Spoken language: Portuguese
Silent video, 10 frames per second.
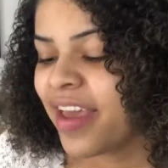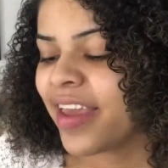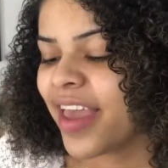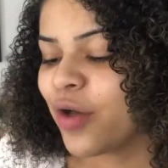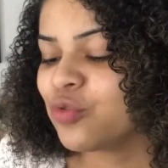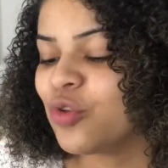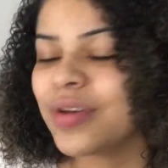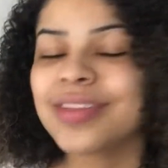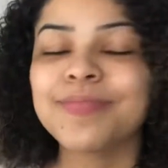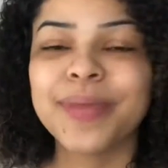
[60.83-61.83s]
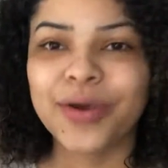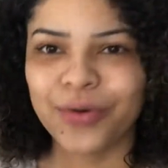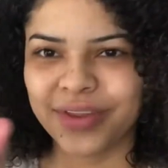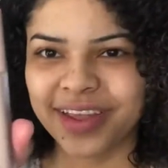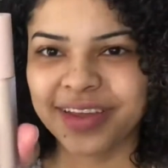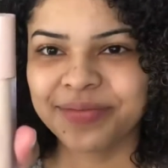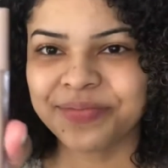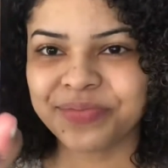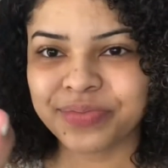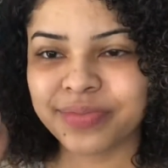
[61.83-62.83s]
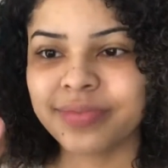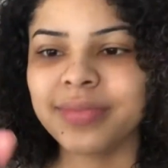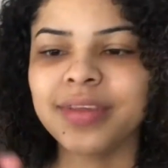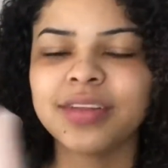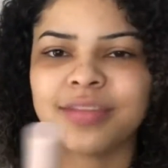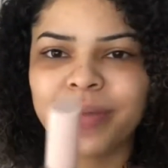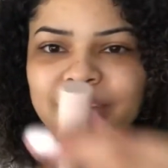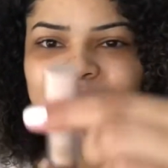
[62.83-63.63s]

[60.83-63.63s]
que é o 2 Peônia. Espero que